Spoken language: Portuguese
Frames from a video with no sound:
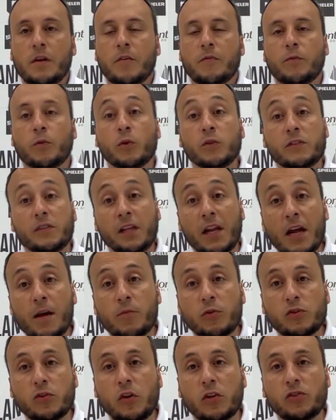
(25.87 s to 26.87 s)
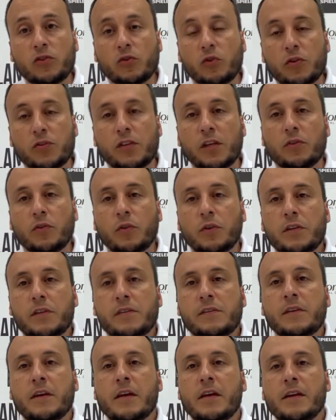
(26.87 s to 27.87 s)
frustramos nossos
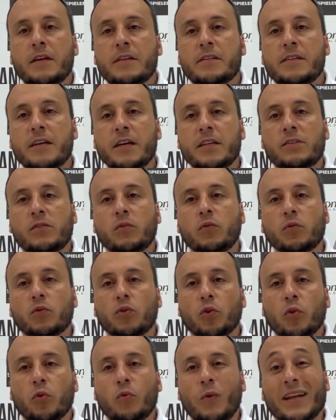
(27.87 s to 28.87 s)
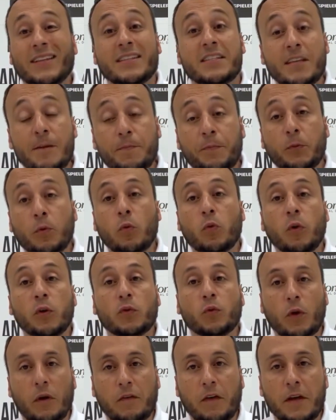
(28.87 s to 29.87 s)
torcedores diante de um jogo atípico
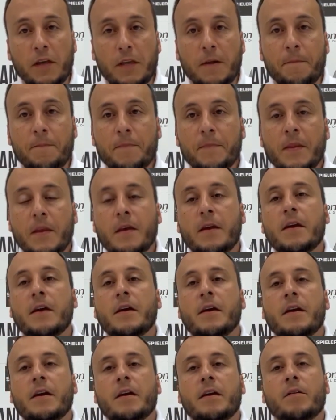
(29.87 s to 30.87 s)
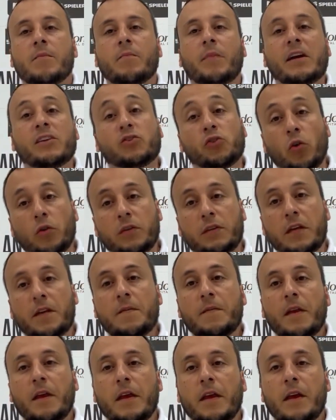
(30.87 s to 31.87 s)
contra o Havaí. Mas
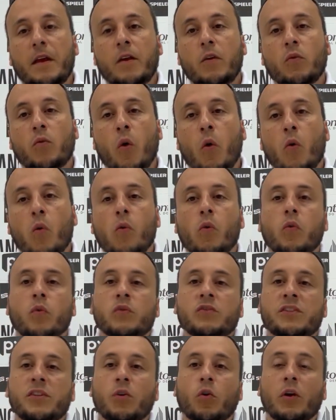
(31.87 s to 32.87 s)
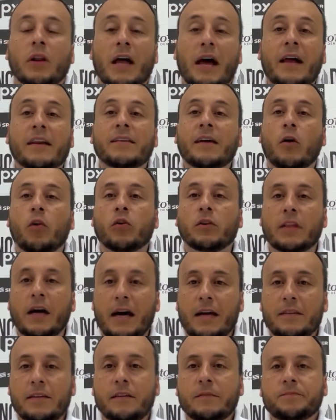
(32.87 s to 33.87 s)
ontem, com o desenrolar da
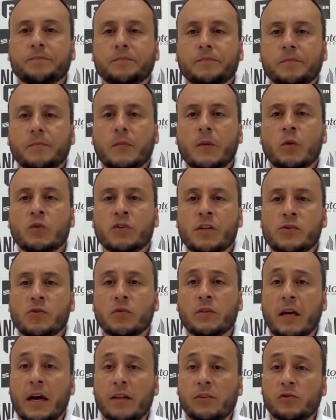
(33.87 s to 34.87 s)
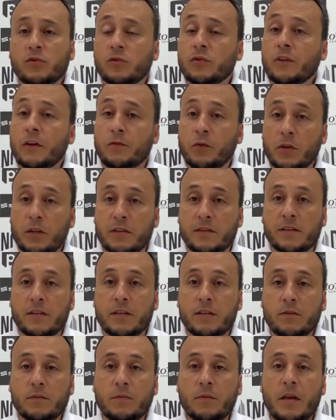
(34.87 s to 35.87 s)
rodada, os resultados nos
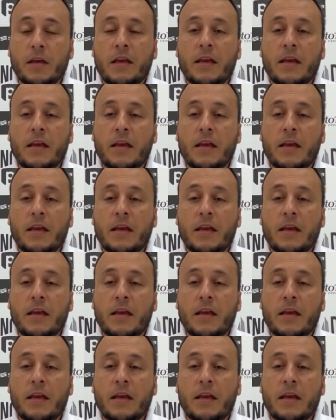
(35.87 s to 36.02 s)
favoreceram